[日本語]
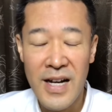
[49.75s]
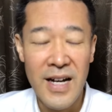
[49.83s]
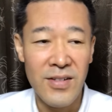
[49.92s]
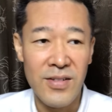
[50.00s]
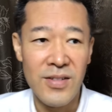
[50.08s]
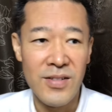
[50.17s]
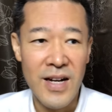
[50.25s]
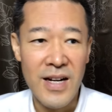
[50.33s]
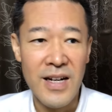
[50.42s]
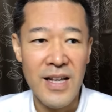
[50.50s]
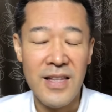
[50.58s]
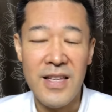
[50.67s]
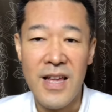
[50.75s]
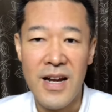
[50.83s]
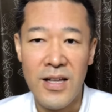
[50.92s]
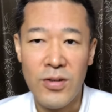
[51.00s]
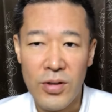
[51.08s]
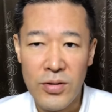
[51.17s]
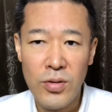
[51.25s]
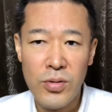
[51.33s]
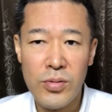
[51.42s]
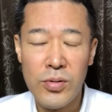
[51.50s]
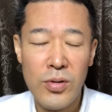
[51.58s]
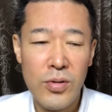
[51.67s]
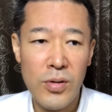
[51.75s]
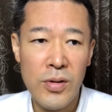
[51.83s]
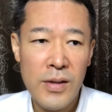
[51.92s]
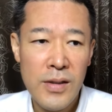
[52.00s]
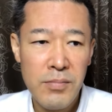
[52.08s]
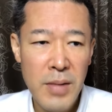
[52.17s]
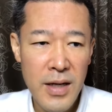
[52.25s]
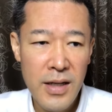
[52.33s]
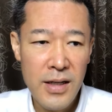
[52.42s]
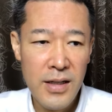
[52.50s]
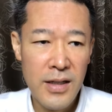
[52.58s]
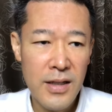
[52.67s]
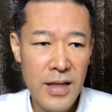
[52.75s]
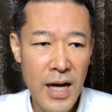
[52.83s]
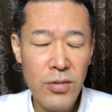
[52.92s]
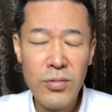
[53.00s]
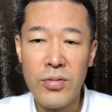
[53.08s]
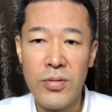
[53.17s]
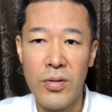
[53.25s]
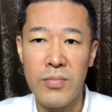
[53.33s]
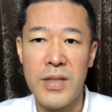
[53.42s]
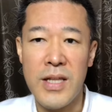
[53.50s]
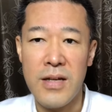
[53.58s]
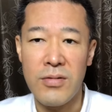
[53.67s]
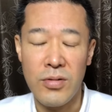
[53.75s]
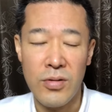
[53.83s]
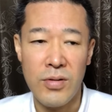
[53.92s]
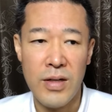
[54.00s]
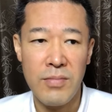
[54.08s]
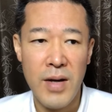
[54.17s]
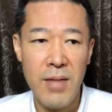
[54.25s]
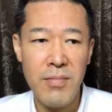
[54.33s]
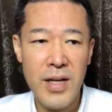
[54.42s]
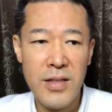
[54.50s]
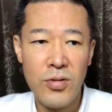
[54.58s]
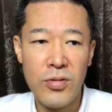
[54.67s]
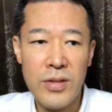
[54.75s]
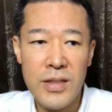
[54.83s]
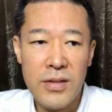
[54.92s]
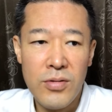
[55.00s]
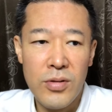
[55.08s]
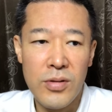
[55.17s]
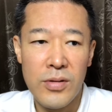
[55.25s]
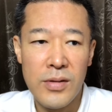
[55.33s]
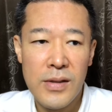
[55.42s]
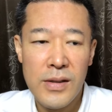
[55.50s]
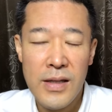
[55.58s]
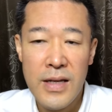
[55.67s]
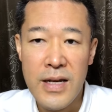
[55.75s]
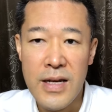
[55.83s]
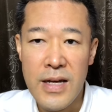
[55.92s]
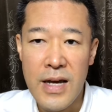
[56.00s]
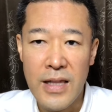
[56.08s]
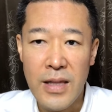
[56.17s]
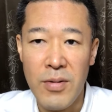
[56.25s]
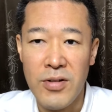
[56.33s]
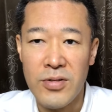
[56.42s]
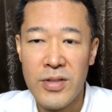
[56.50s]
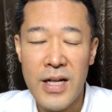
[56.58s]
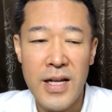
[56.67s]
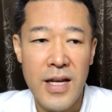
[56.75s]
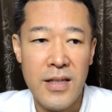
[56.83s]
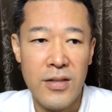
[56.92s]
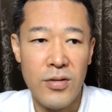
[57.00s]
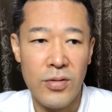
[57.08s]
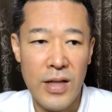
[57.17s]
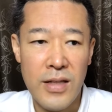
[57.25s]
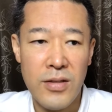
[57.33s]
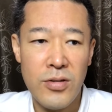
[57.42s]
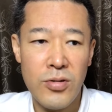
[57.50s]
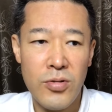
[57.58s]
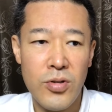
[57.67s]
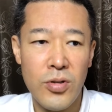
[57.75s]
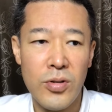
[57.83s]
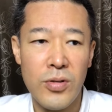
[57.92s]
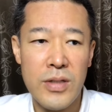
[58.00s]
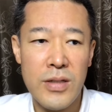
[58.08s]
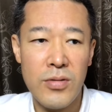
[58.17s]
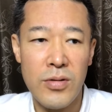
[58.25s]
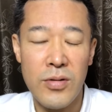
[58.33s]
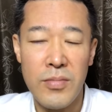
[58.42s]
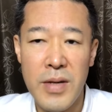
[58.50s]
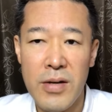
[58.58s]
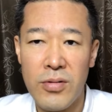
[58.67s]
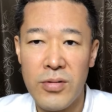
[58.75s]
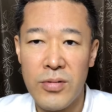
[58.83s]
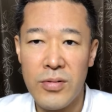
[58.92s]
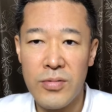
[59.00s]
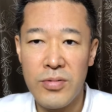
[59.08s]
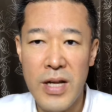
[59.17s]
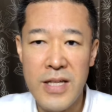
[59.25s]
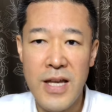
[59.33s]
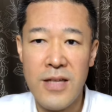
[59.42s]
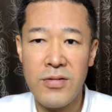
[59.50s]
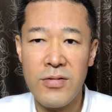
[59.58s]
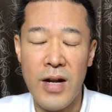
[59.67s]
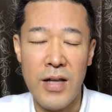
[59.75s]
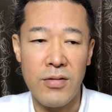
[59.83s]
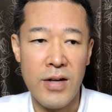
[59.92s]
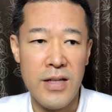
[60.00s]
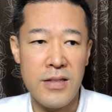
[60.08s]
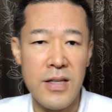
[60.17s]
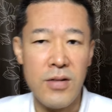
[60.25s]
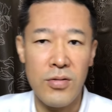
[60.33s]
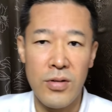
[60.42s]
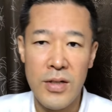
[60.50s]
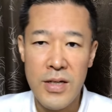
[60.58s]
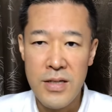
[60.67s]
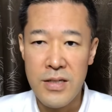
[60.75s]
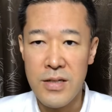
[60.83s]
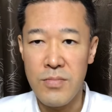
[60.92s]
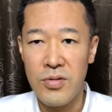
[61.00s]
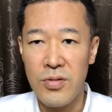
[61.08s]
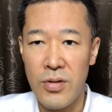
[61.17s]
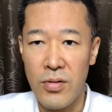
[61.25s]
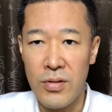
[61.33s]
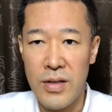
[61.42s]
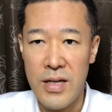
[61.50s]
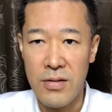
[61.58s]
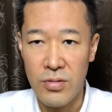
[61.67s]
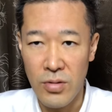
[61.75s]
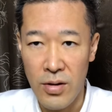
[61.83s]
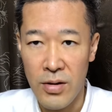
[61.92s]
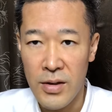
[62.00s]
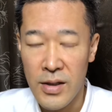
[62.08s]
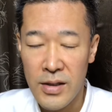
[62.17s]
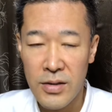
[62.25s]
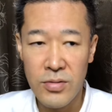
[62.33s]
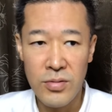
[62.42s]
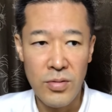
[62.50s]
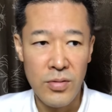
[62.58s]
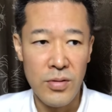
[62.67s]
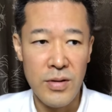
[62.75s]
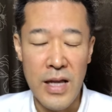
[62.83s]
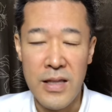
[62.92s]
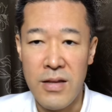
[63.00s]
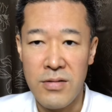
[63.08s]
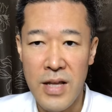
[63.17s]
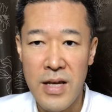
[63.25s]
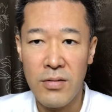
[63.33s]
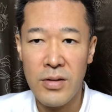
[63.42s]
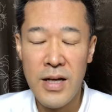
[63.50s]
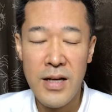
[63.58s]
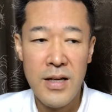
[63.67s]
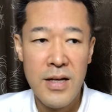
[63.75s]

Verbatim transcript: あのー、なんかなってんやなとかそういうことをこうまあ軽くこう見ていくというか、まあ、あんまりそこにこうえー、頭を使わない状態ちょっと情報にこう目を触れさすぐらいの感じでこう新聞を読んでいくというところなんですね。ほんで